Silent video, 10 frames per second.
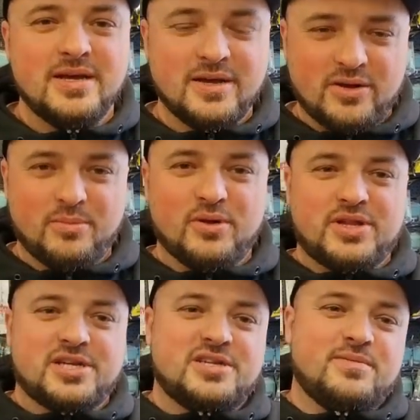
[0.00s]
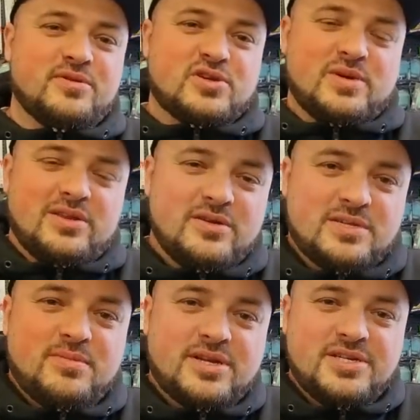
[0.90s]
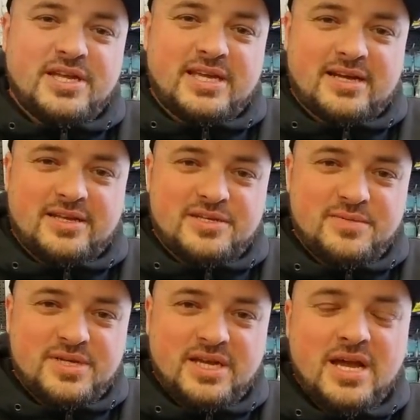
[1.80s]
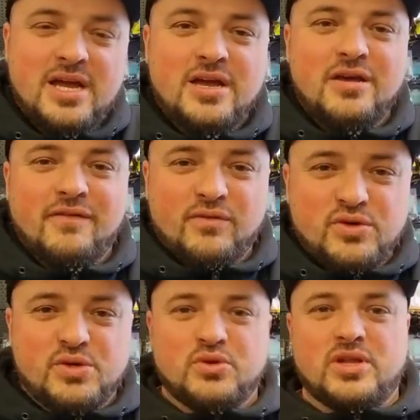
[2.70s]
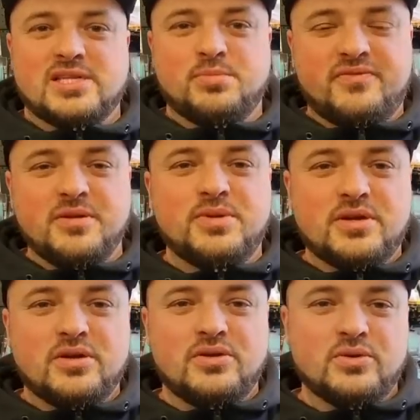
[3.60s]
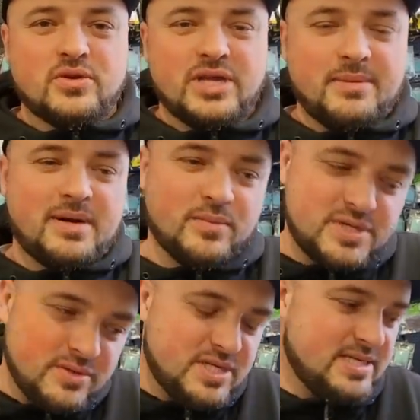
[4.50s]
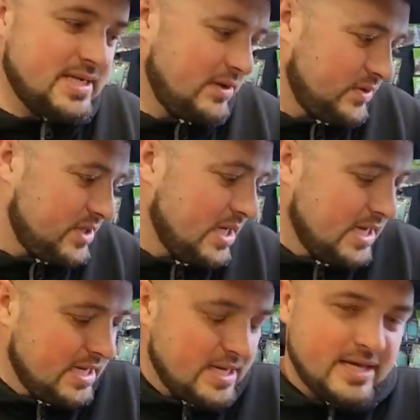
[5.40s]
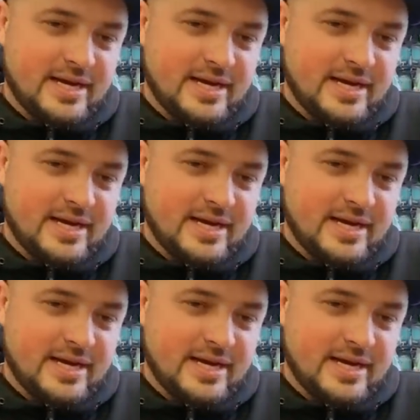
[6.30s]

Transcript: robota szybko szła, no i żeby Marcinek jak najszybciej wrócił do nas, bo w tym tygodniu go nie ma, musiał się zająć e,